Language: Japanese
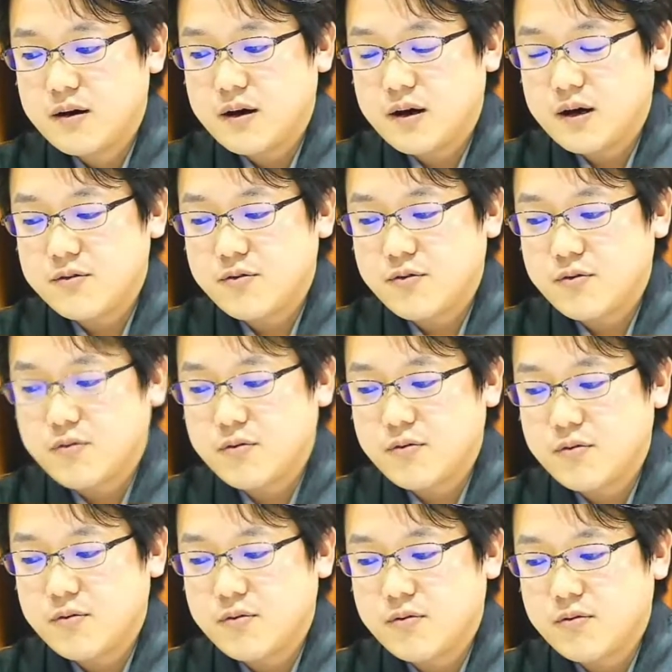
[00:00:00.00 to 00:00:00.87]
あの
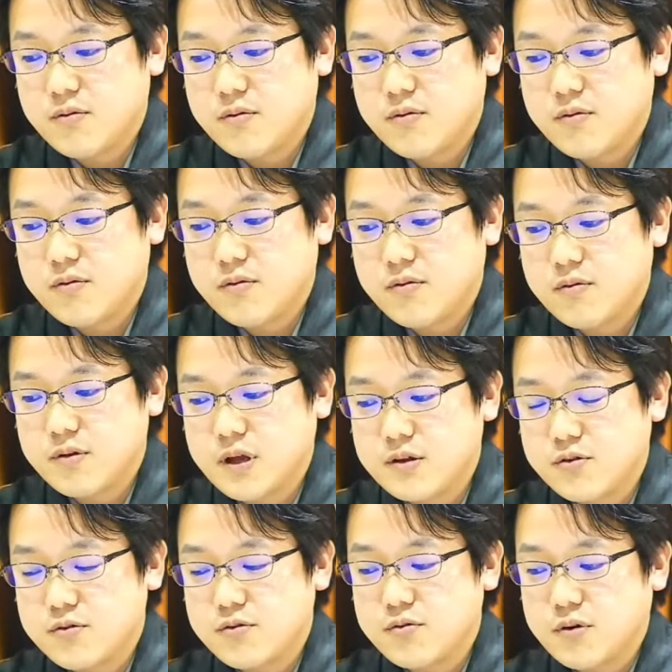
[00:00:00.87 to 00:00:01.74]

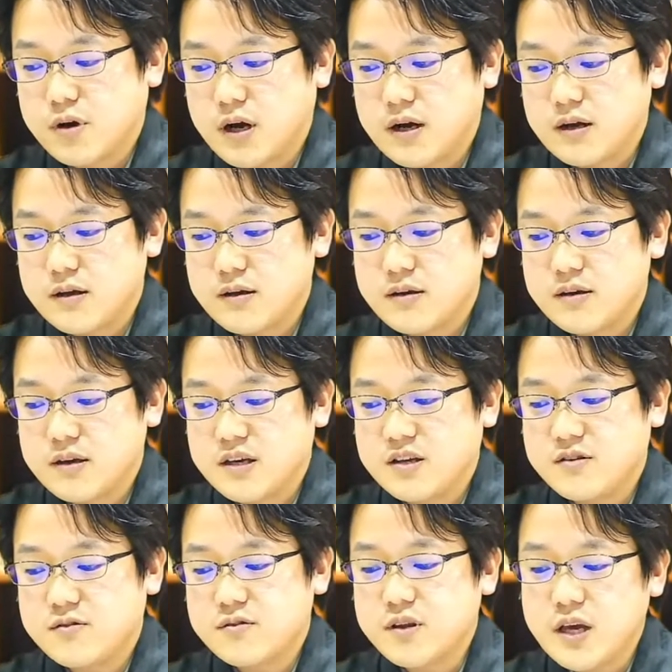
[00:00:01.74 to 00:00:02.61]
何て言うのか、
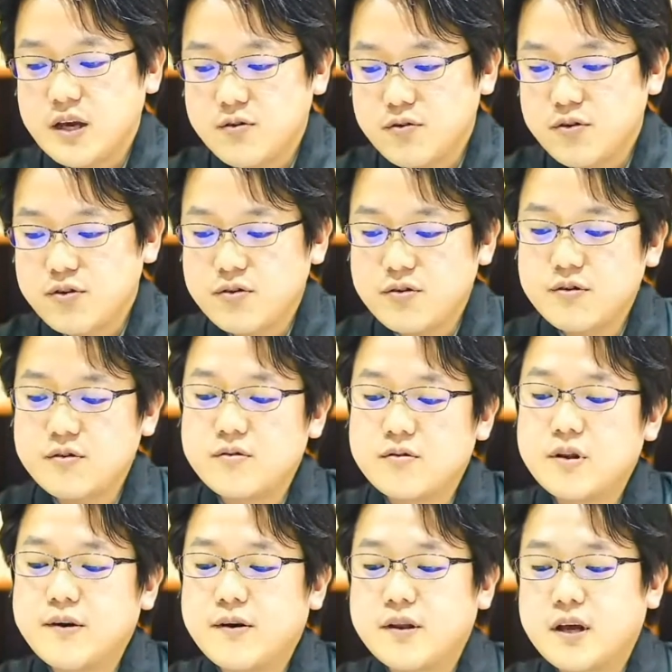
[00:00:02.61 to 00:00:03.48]
着付けの教
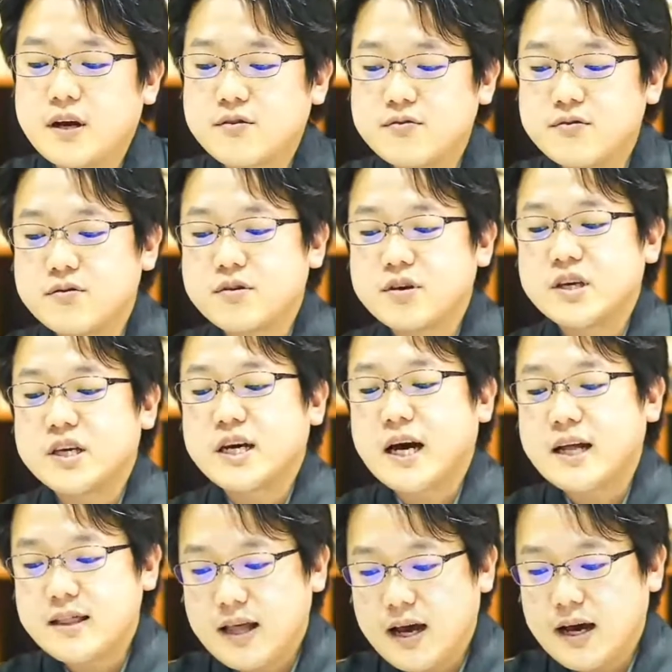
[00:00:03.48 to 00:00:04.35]
室ではなく、着
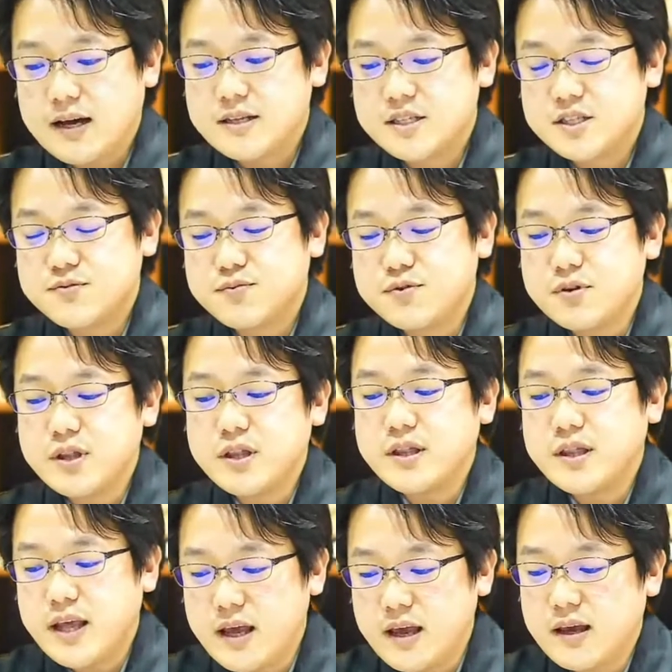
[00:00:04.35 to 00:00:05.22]
方、自
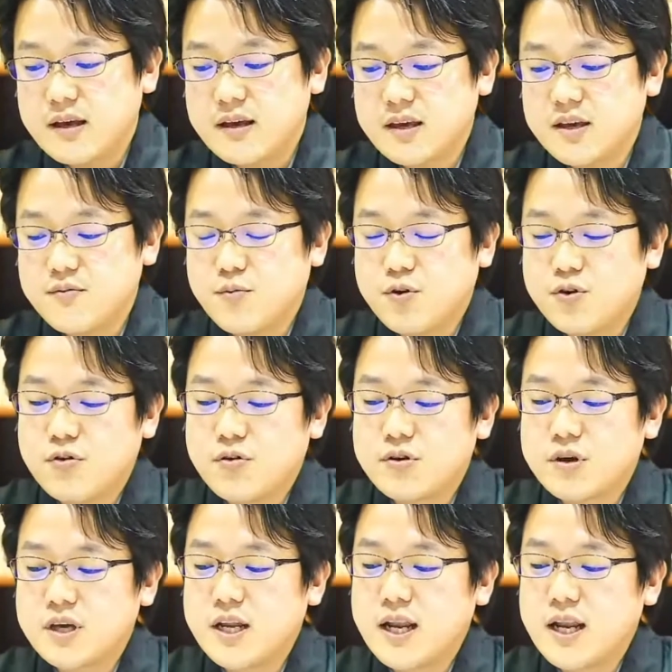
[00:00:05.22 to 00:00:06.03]
分で着物をき